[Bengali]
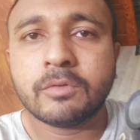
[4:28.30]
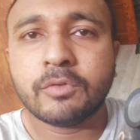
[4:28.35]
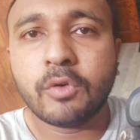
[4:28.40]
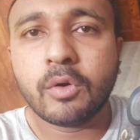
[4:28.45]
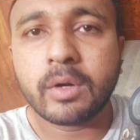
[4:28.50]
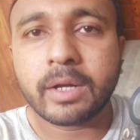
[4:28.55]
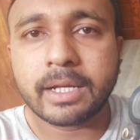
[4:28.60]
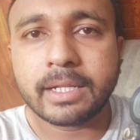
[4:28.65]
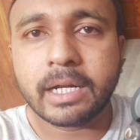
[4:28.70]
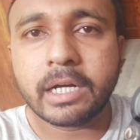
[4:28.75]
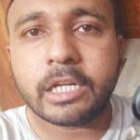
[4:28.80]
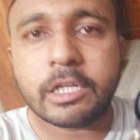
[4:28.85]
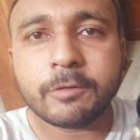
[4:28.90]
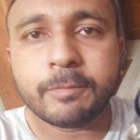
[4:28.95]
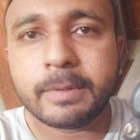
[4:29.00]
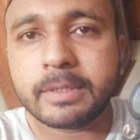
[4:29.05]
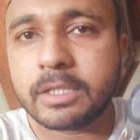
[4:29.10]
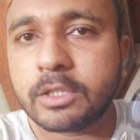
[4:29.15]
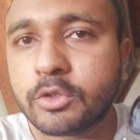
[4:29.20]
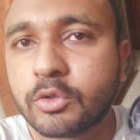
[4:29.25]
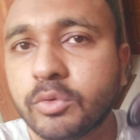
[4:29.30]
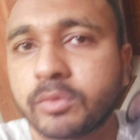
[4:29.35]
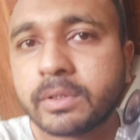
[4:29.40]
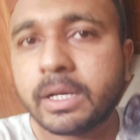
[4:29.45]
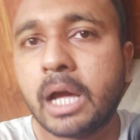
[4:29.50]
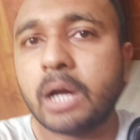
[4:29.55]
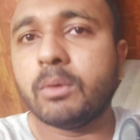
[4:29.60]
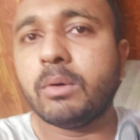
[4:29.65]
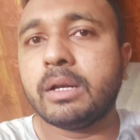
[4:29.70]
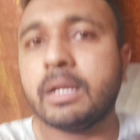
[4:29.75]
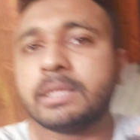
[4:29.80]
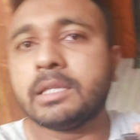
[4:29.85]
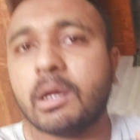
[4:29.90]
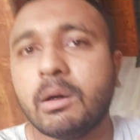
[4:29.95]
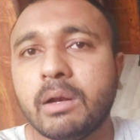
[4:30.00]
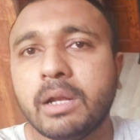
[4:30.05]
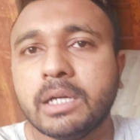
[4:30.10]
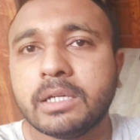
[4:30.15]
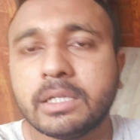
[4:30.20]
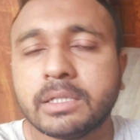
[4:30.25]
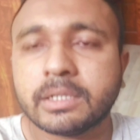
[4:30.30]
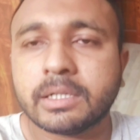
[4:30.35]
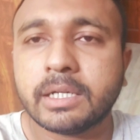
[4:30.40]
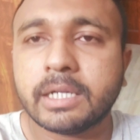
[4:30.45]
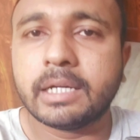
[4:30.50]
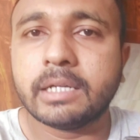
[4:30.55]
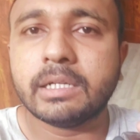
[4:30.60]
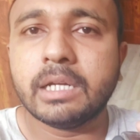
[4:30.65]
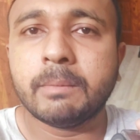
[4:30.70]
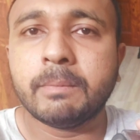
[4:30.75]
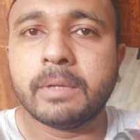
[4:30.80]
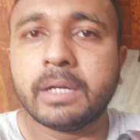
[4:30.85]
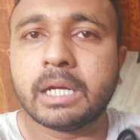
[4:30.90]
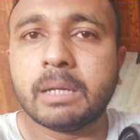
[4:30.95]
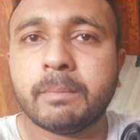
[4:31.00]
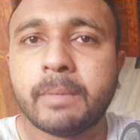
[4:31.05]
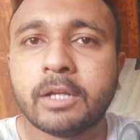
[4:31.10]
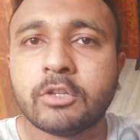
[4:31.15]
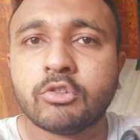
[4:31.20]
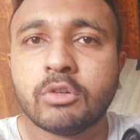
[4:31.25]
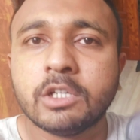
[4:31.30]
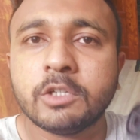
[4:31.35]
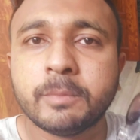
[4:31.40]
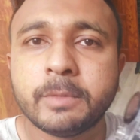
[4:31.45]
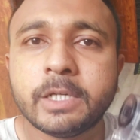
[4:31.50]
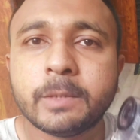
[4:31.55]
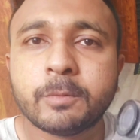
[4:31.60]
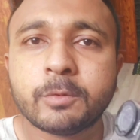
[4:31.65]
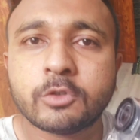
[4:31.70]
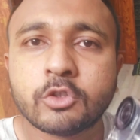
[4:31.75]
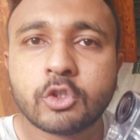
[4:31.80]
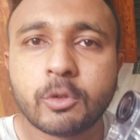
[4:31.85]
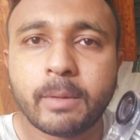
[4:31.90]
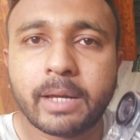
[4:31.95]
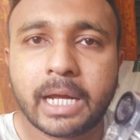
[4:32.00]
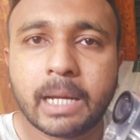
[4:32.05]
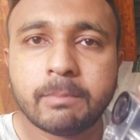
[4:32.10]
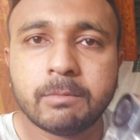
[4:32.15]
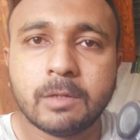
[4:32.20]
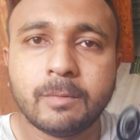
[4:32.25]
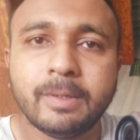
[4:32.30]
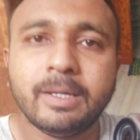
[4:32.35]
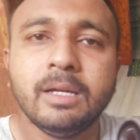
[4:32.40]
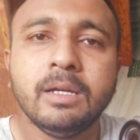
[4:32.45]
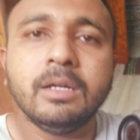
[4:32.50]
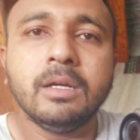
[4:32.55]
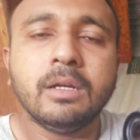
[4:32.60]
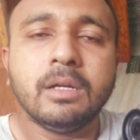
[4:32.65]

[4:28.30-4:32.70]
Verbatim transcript: ফোর কে থার্টি এফপিএসে শ্যুট না করেন তাহলে সেক্ষেত্রে আপনাকে প্রায় চল্লিশ মিনিট পর্যন্ত ব্যাকআপ দিবে